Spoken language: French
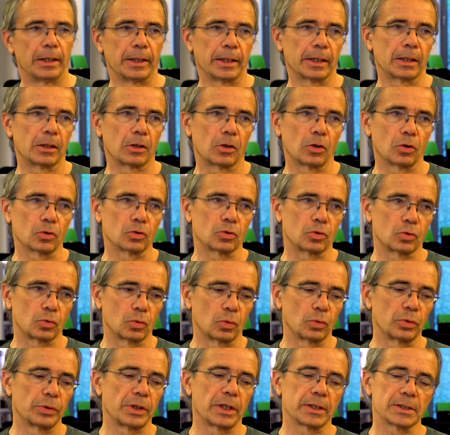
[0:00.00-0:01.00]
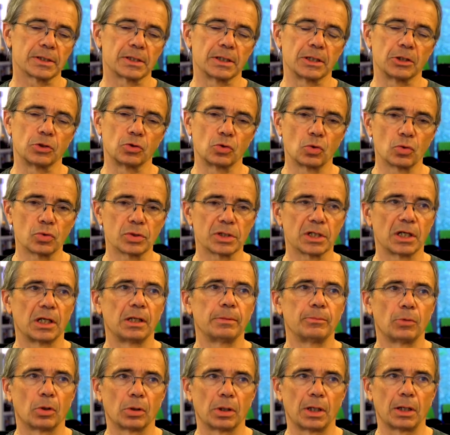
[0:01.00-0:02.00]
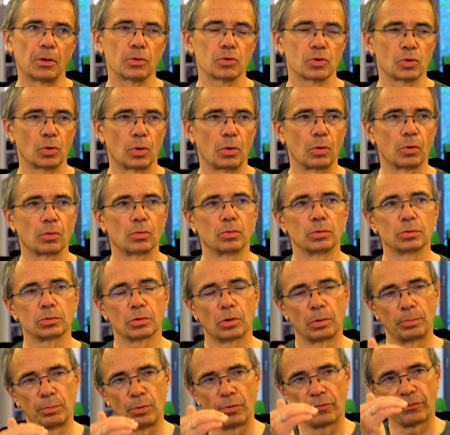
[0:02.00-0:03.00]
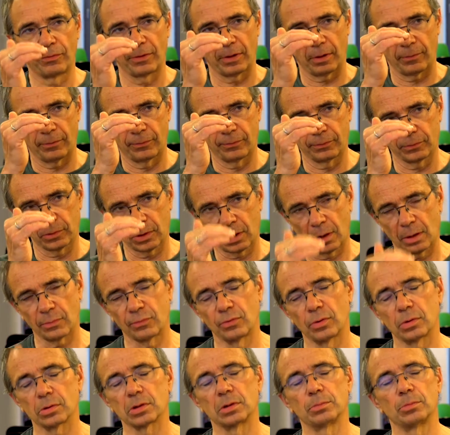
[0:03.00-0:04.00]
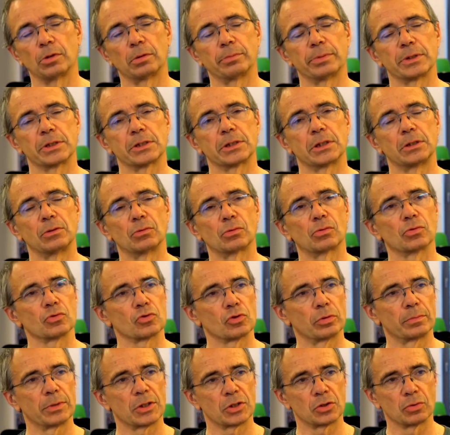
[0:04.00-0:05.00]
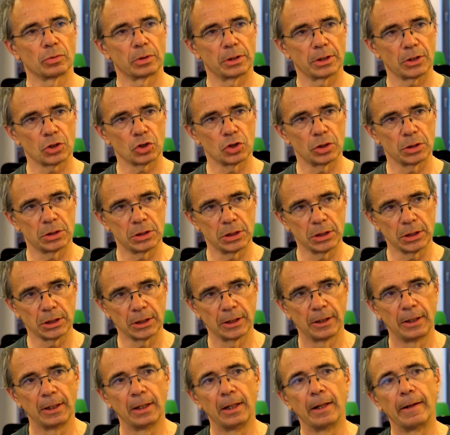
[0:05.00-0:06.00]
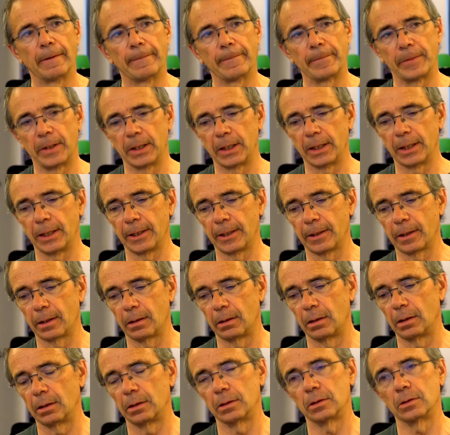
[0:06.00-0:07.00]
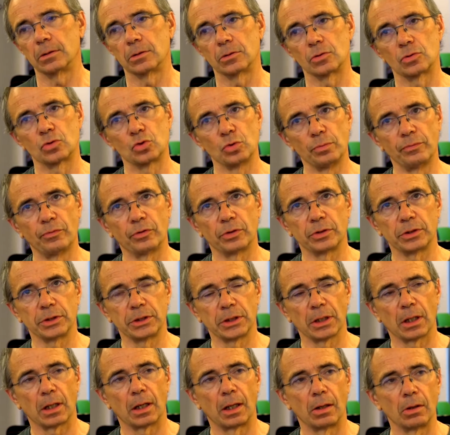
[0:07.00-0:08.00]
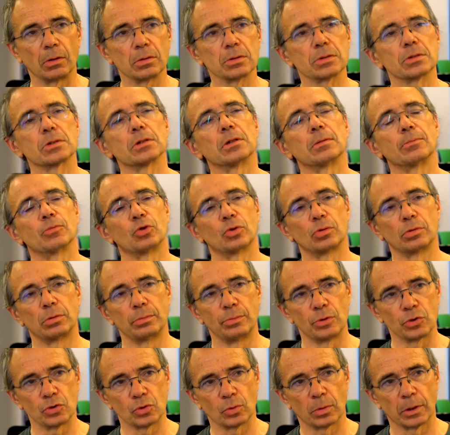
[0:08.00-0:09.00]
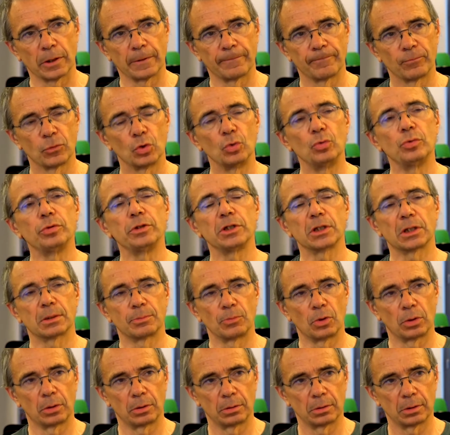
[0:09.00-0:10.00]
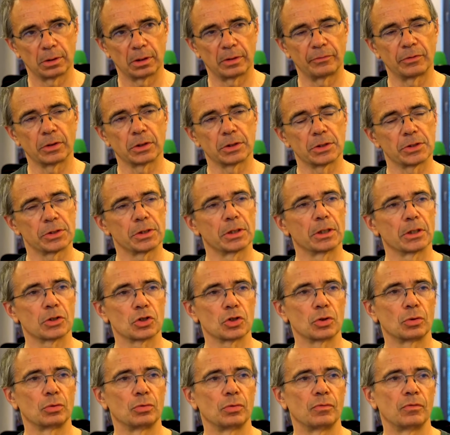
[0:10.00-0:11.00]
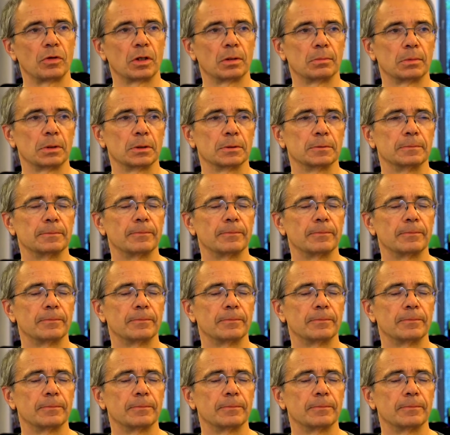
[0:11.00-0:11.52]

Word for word: Et quand on a ces deux éléments-là, on se rend compte qu'on peut faire très fortement baisser nos consommations énergétiques et subvenir à l'ensemble de nos besoins uniquement avec des énergies renouvelables.